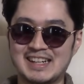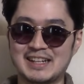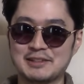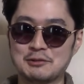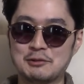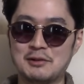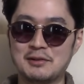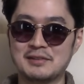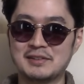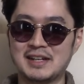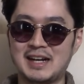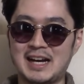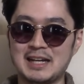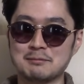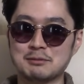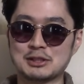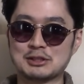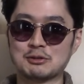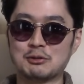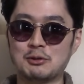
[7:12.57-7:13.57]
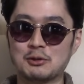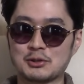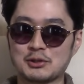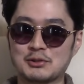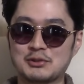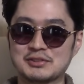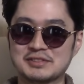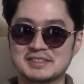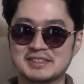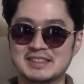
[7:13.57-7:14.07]
あのハイブリッド補
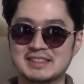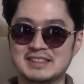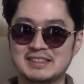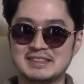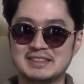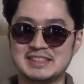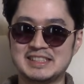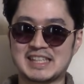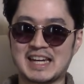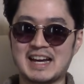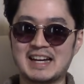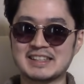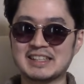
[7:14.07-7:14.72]
強事件